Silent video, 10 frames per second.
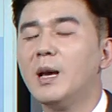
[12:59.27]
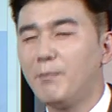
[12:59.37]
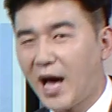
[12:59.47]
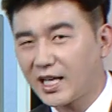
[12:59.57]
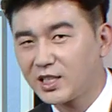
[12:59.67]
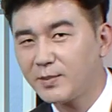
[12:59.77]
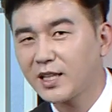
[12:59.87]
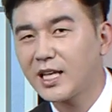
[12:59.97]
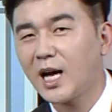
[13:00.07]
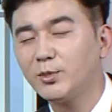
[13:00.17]
마지막
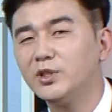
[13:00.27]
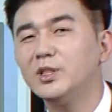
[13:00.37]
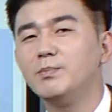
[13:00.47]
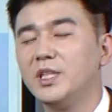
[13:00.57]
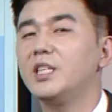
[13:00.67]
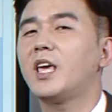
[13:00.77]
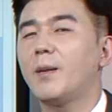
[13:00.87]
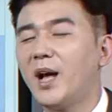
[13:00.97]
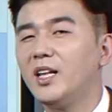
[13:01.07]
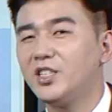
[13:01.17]
남은
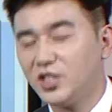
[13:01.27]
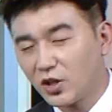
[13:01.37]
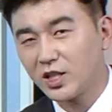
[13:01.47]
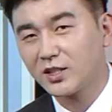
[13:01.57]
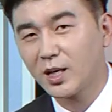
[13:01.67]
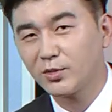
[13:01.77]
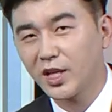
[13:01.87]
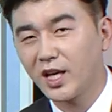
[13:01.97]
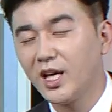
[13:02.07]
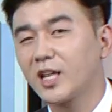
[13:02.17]
미개발 지역이기 때문에